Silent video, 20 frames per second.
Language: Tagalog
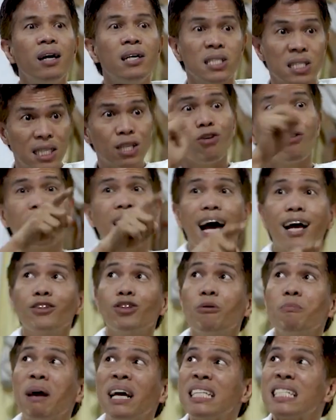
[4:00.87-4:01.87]

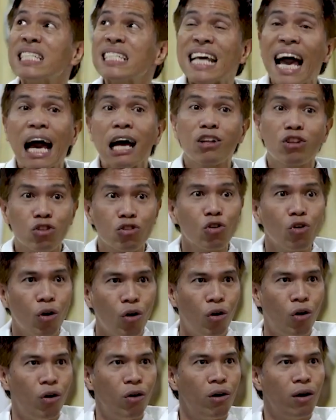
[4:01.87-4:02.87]
Sigurado may
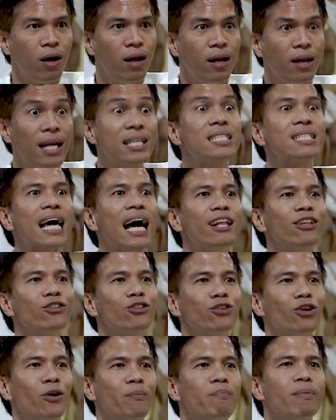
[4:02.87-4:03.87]
sakto na
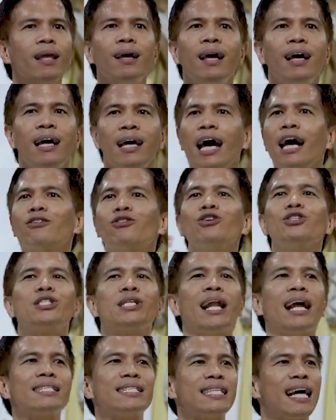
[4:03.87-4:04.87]
santo. Ito yung
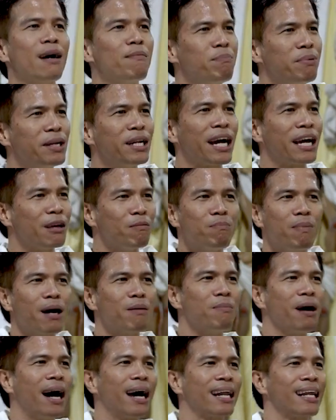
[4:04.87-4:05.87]
sinasabi ng
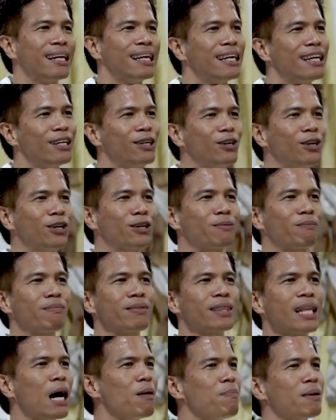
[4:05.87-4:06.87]
ibang mga reliyon.
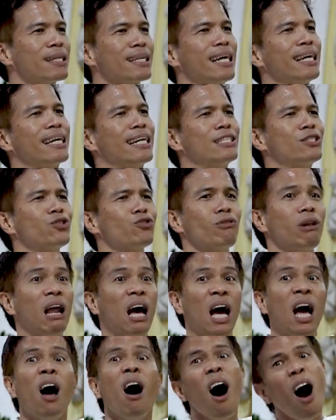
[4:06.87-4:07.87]
Dapat kay Kristo
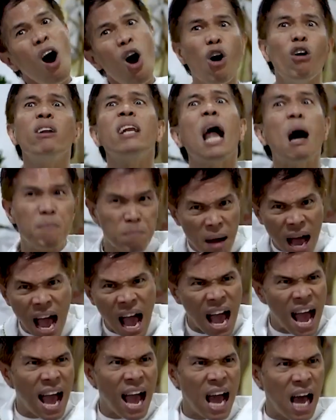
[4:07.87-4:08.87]
lang. Oo
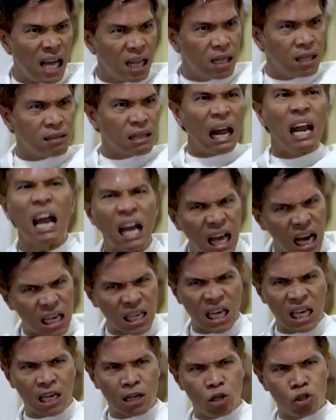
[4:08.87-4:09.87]
naman,
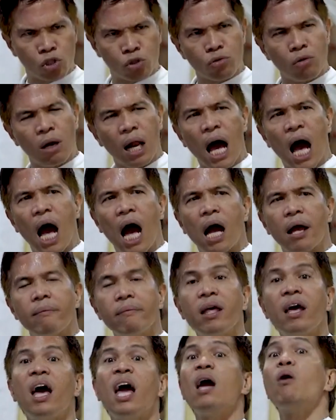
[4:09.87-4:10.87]
talagang kay Kristo lang.
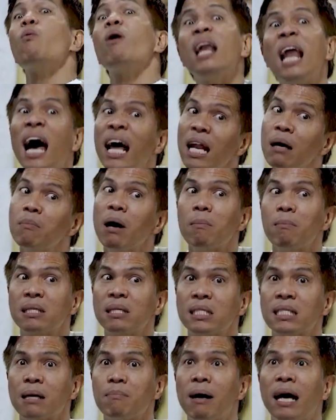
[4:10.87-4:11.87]
Eh wala namang
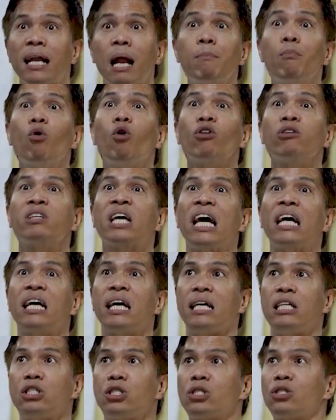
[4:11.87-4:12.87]
masama na bukod kay
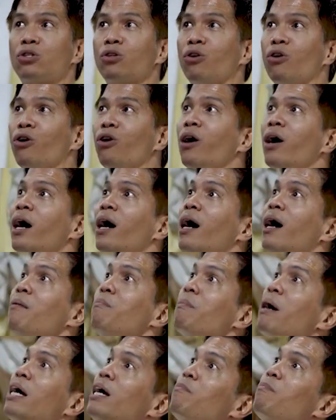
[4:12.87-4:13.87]
Kristo,
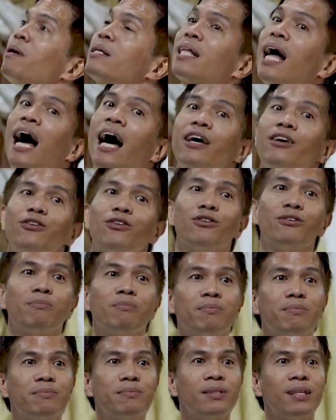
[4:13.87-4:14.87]
may iba
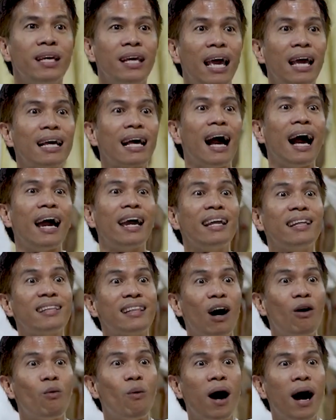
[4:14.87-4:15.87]
tayong ekangay
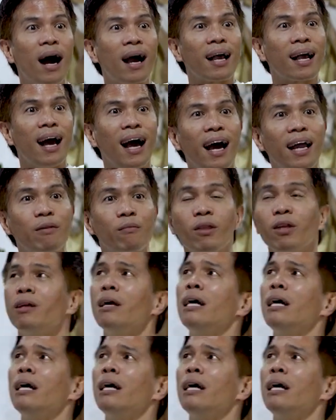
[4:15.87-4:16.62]
tawagan.